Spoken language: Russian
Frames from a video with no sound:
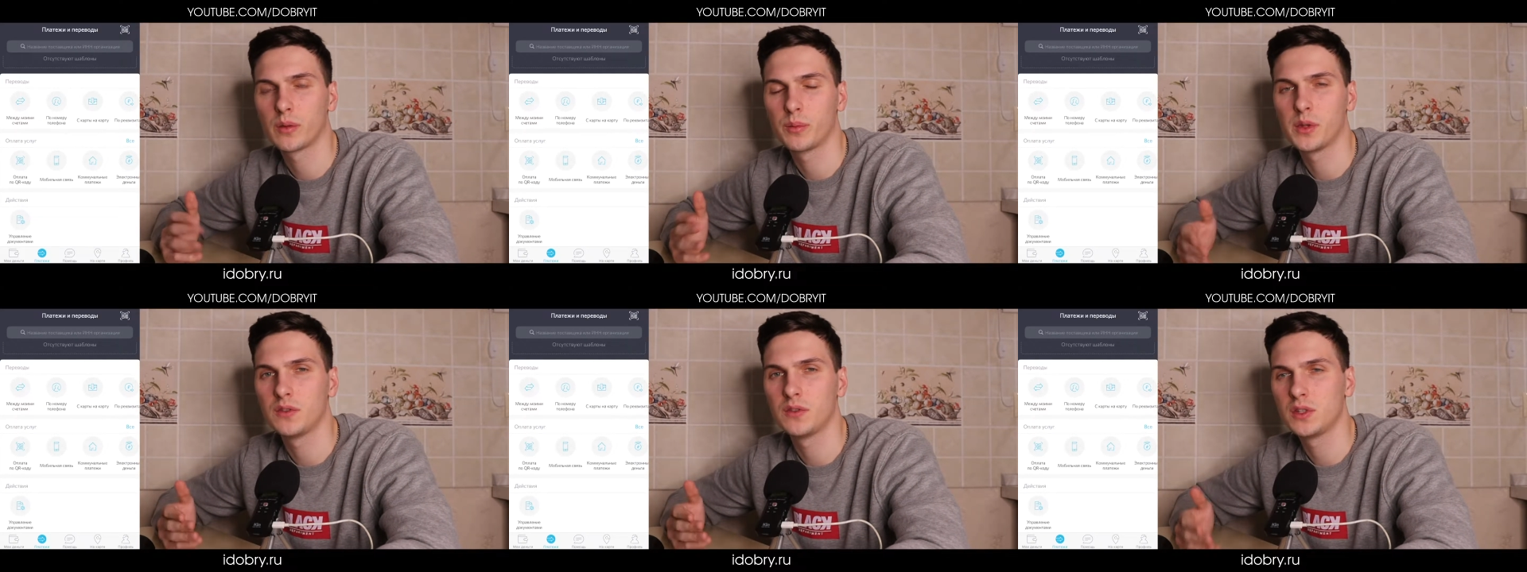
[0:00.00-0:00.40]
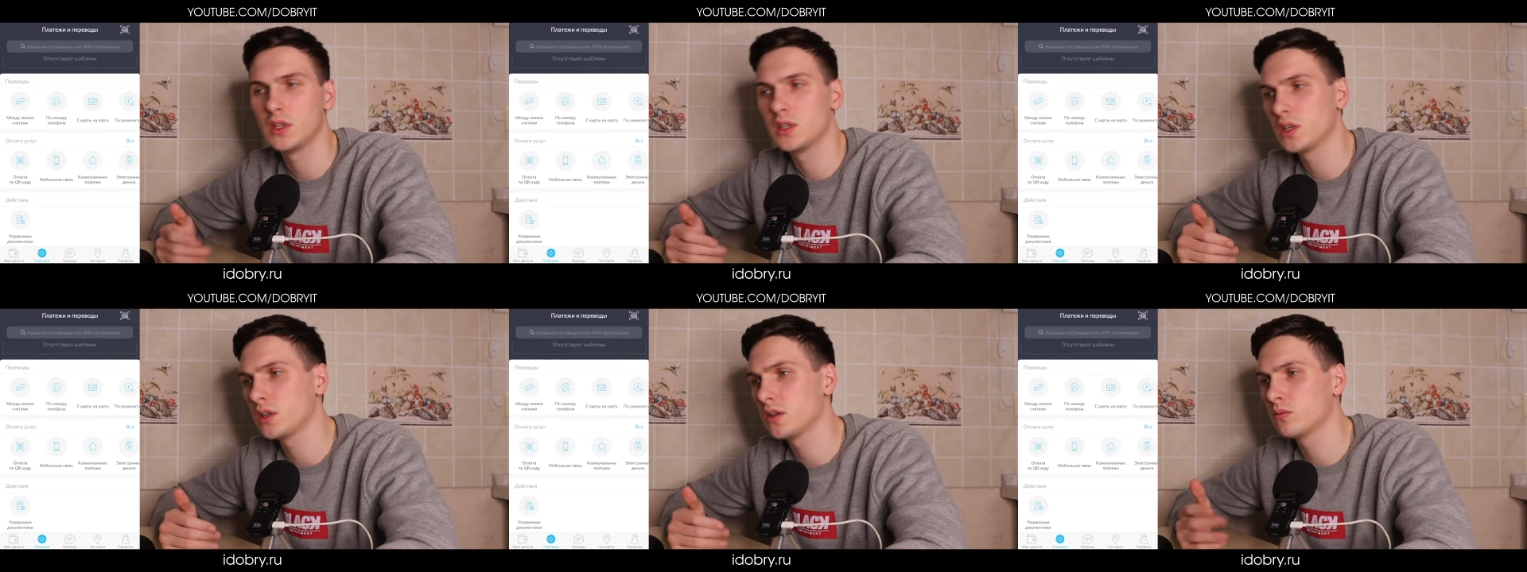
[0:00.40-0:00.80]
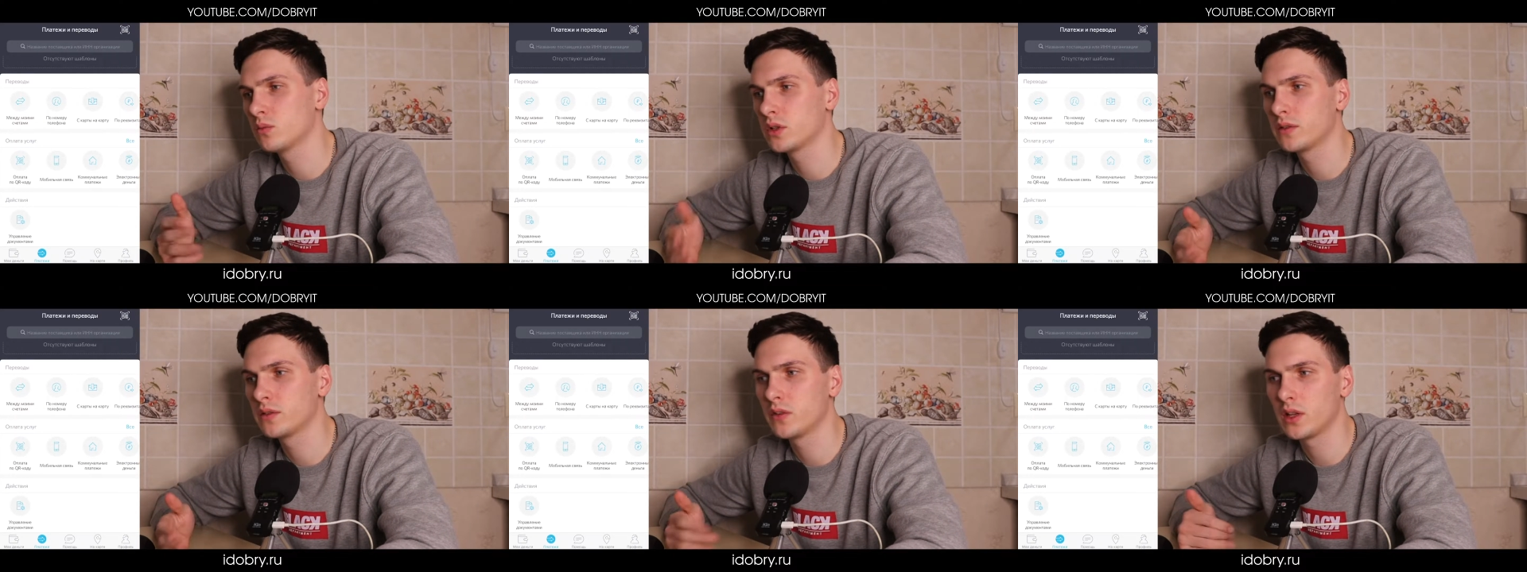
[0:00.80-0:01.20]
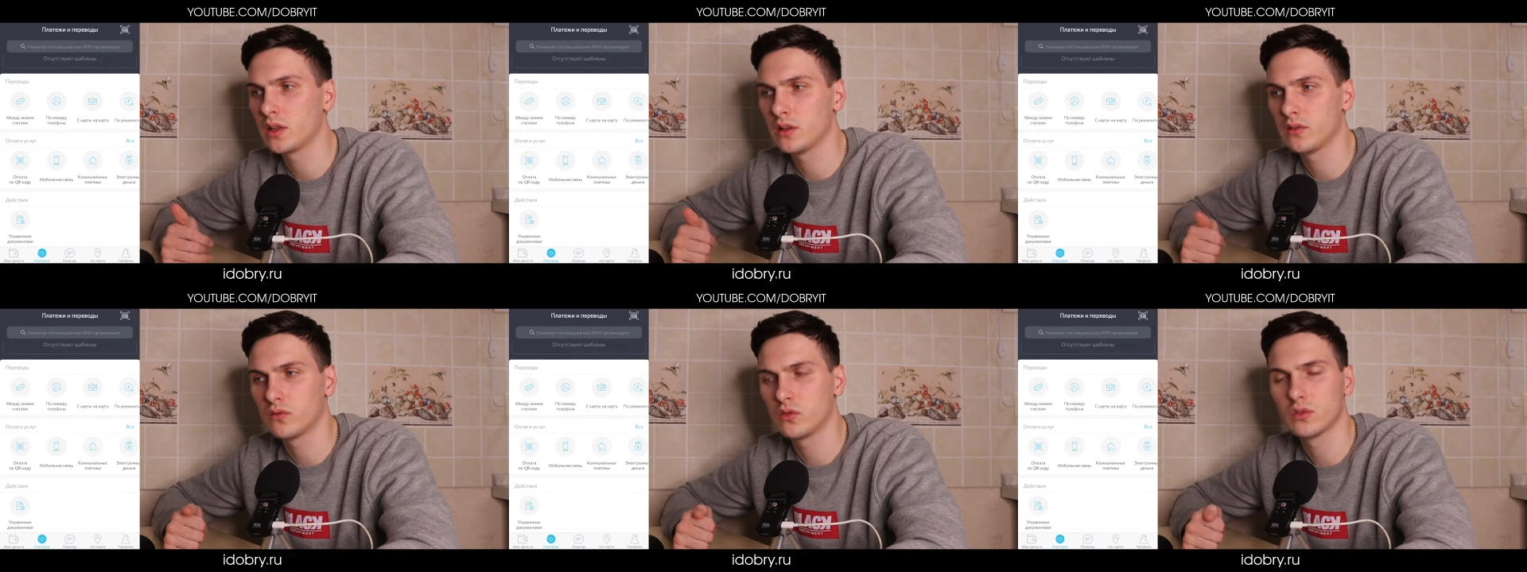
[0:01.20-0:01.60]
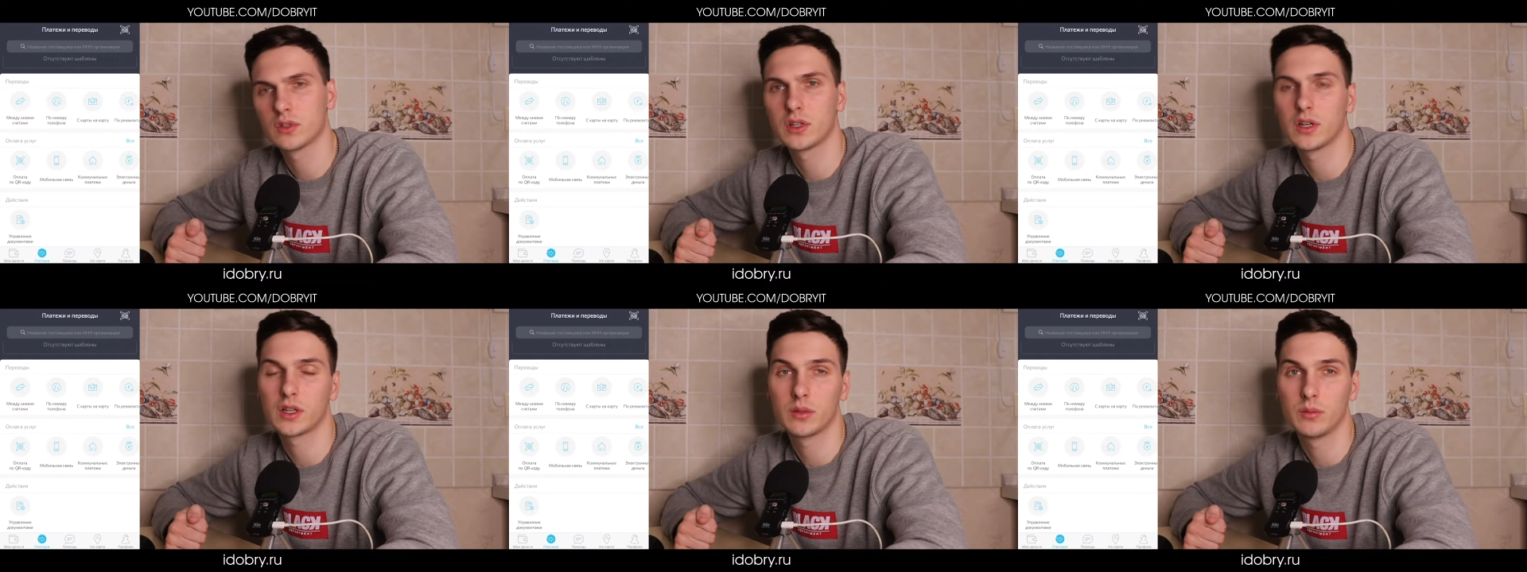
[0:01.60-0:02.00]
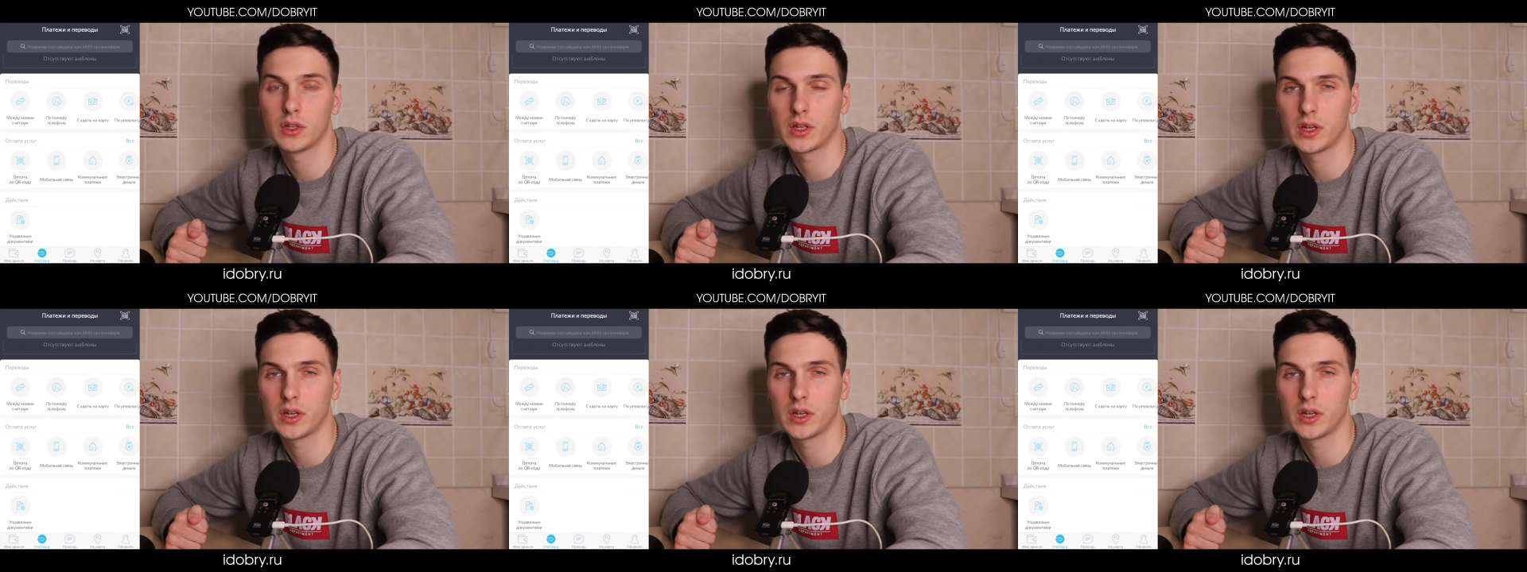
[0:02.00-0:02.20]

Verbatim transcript: как перевести деньги в благотворительный фонд с карты